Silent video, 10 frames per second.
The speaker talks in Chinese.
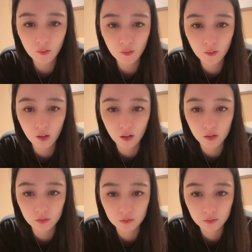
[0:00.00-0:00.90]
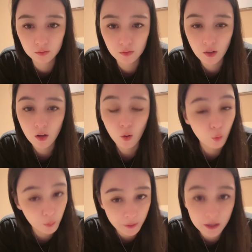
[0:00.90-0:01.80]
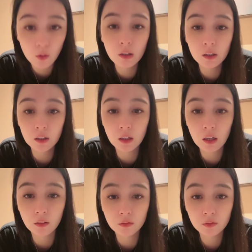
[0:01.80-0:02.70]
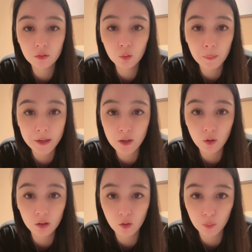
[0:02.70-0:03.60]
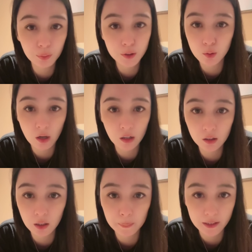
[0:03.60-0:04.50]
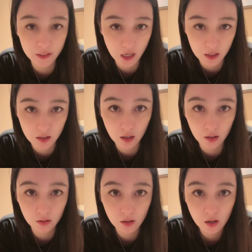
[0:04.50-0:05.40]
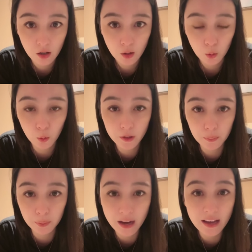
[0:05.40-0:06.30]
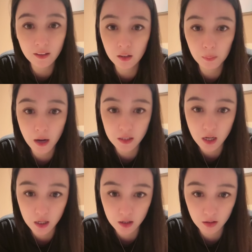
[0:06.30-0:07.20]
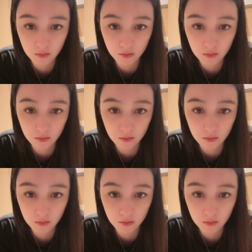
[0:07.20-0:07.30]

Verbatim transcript: 嗯，我没有喝，我没有喝，我不喜欢喝八加一，我也不爱喝八加一，